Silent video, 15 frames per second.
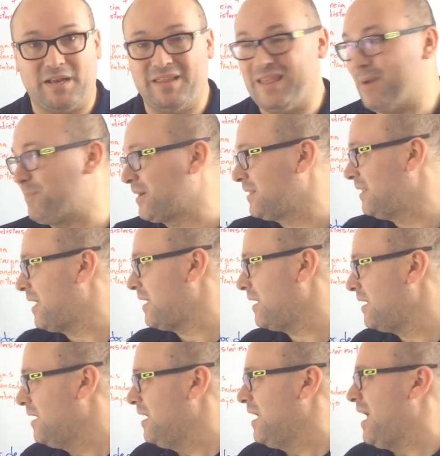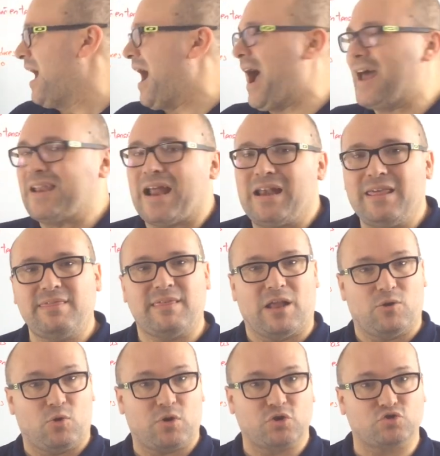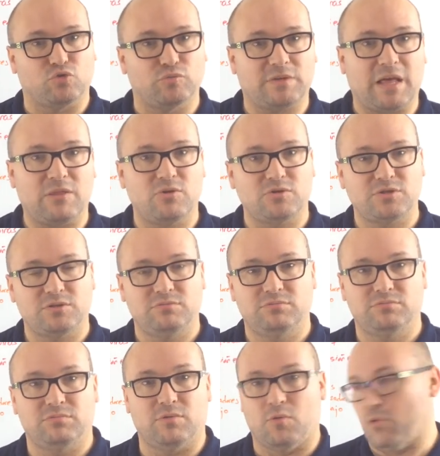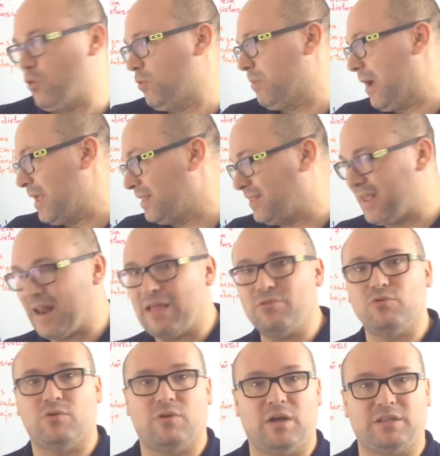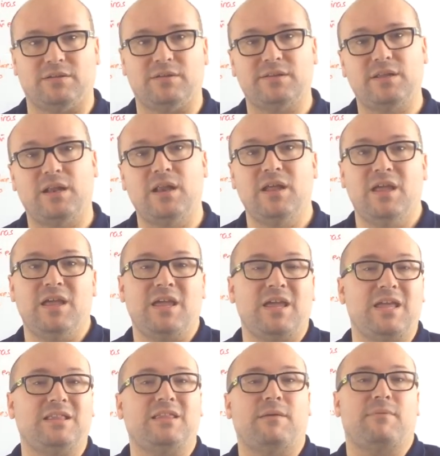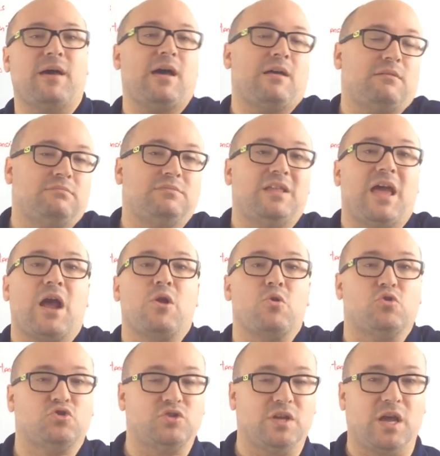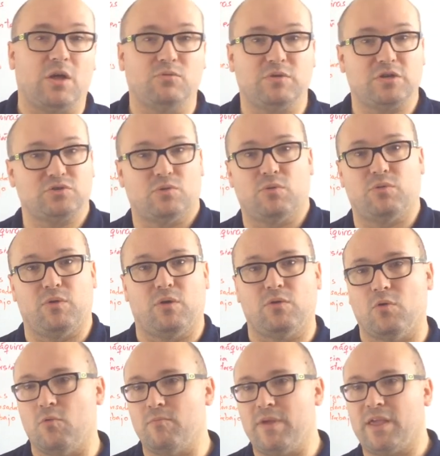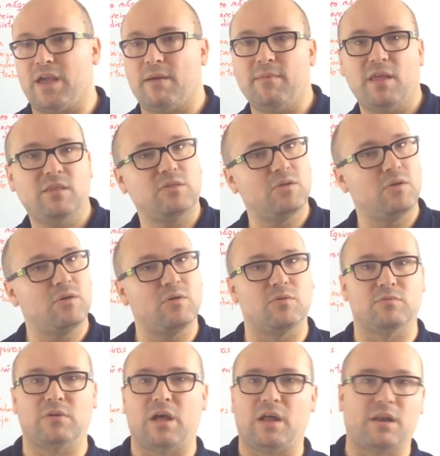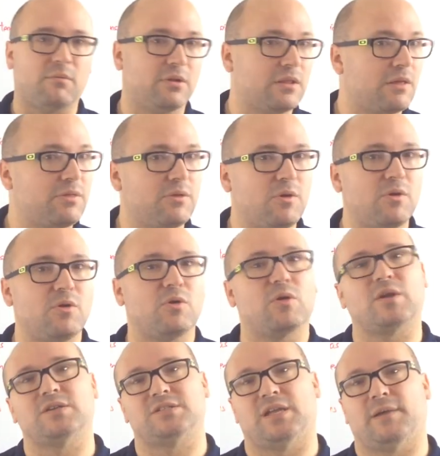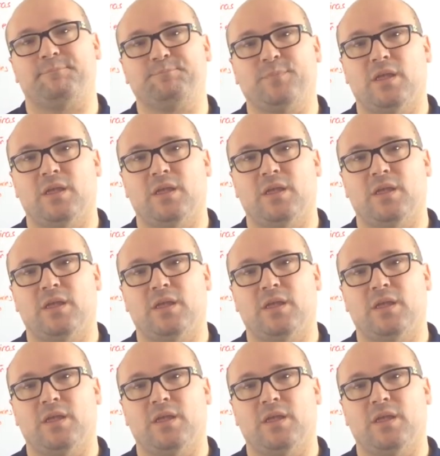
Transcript: Y a partir de ahí analiza los resultados, o va iterando a través de él, y te va diagnosticando una solución, o un medicamento, o una rehabilitación, o lo que sea.